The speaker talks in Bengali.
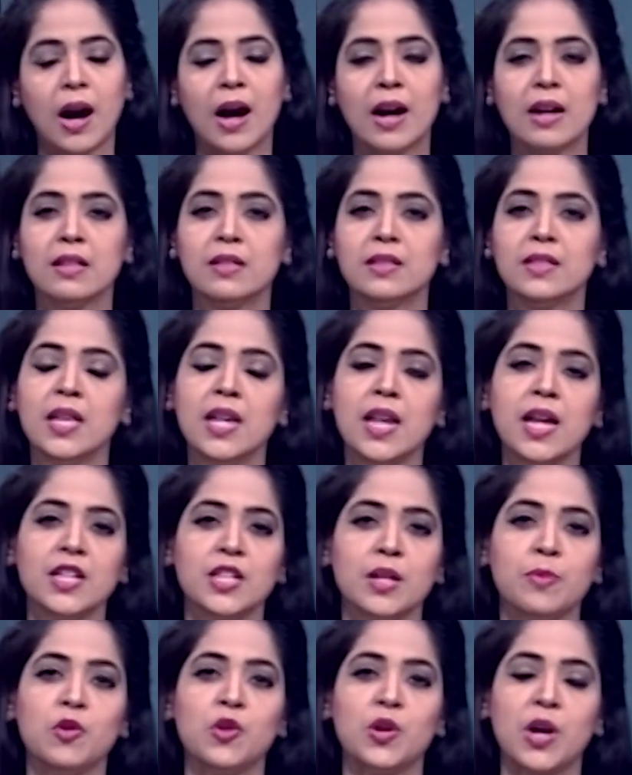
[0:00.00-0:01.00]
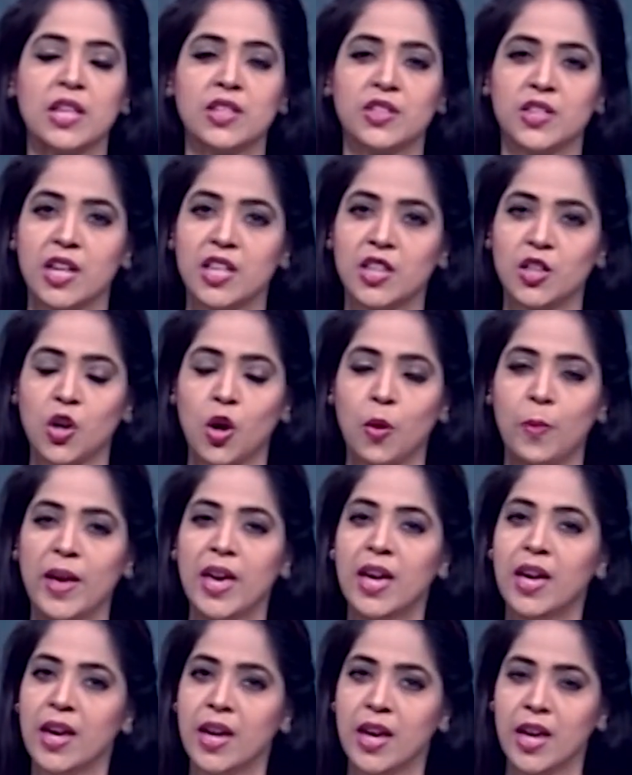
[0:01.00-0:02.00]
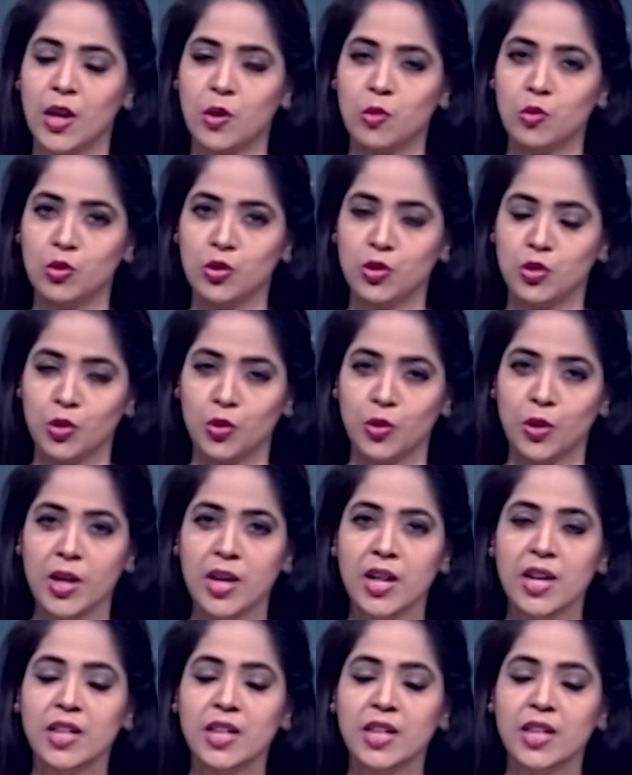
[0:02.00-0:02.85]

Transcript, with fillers: আর সিলেট এবং রাজশাহীতে হবে একুশ জুন